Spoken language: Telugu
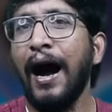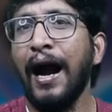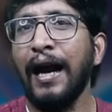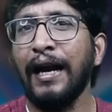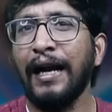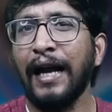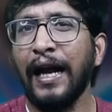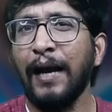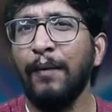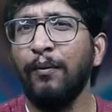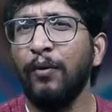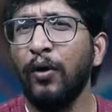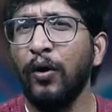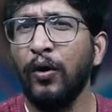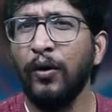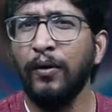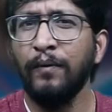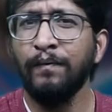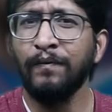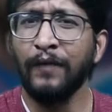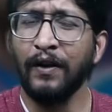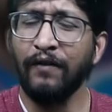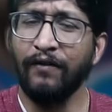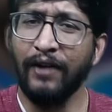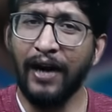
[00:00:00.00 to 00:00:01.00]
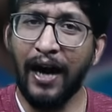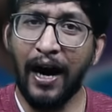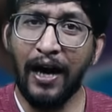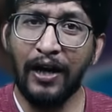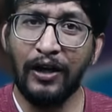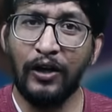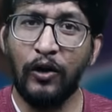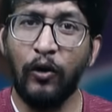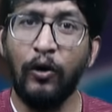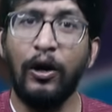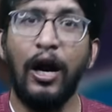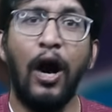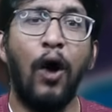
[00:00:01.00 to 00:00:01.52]
ఆ టైంలో
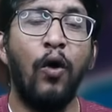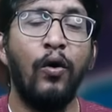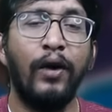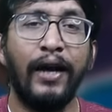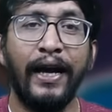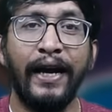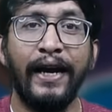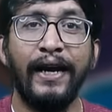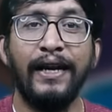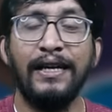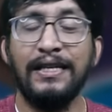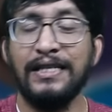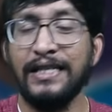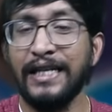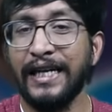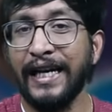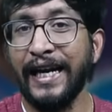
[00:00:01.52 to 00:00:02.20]
విరాట్ కోహ్లీ అవుట్ అయ్యి